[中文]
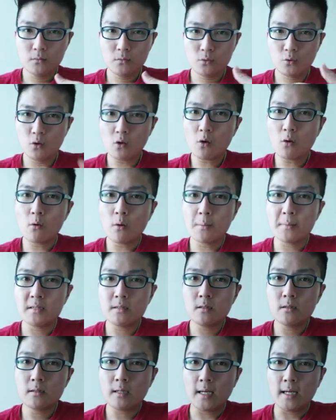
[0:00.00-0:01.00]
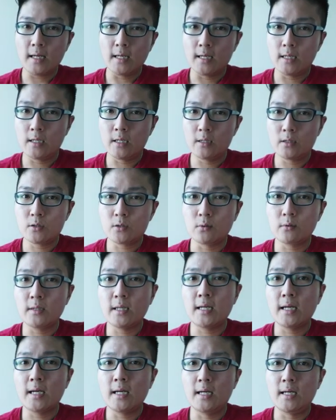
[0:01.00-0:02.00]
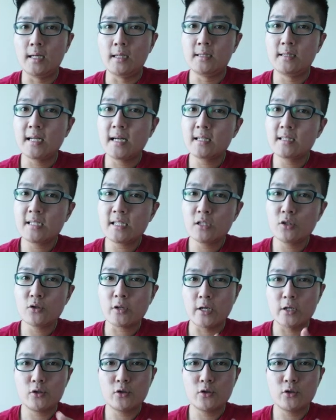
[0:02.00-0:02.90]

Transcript: 如果我们呃从那个张星学